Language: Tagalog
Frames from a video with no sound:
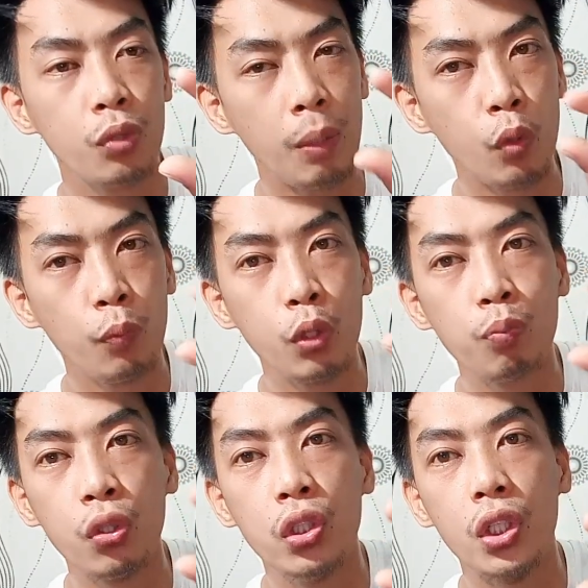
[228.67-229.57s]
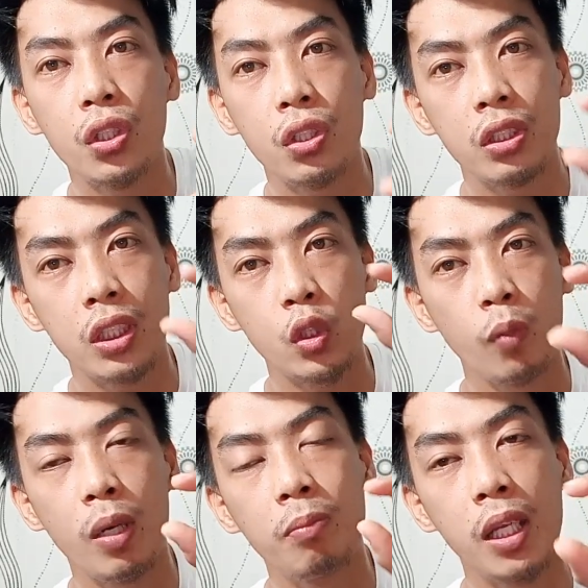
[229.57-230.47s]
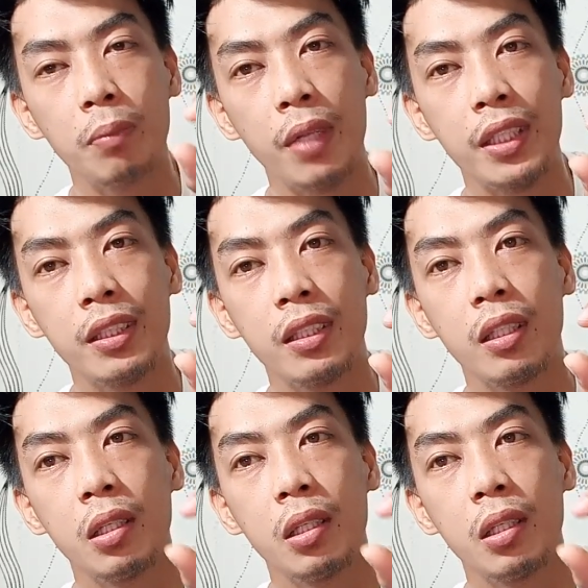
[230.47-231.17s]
Napupudpud 'yon sa sobrang vibrate.